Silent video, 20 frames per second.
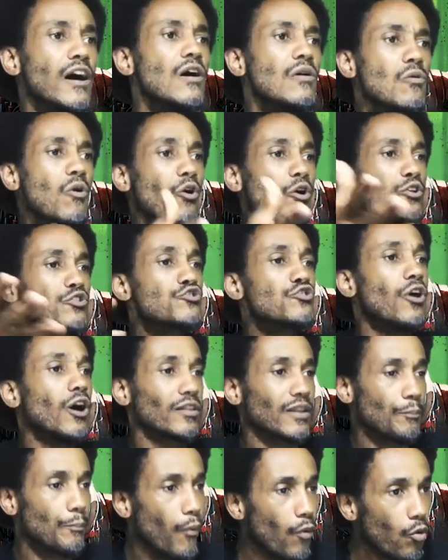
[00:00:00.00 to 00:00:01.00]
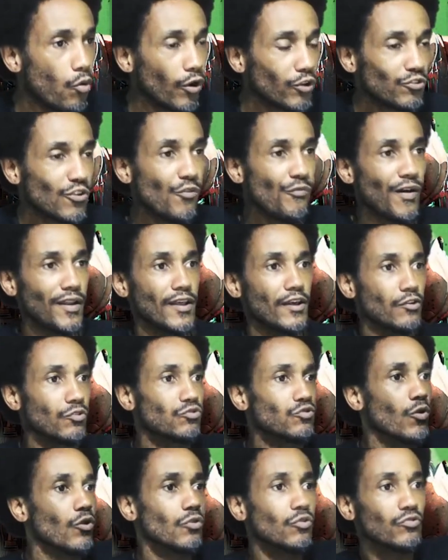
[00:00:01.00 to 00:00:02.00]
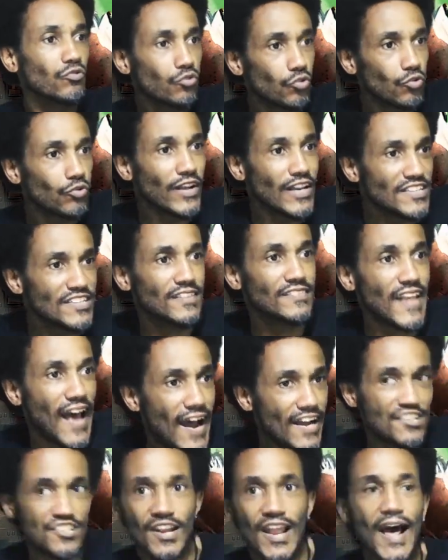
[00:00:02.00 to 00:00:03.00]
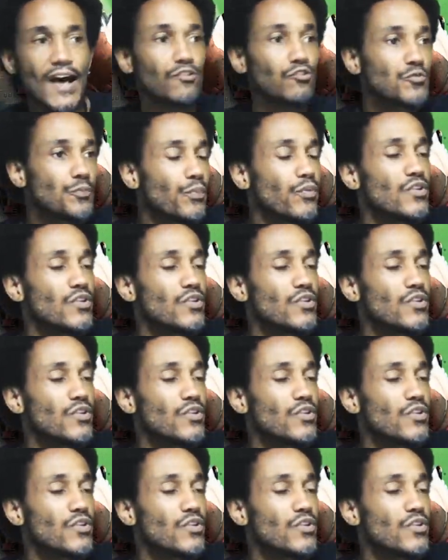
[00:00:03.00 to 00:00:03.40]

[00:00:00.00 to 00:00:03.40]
Não, ô idiota, burro, eu tô falando do, do, da cidade lá, dos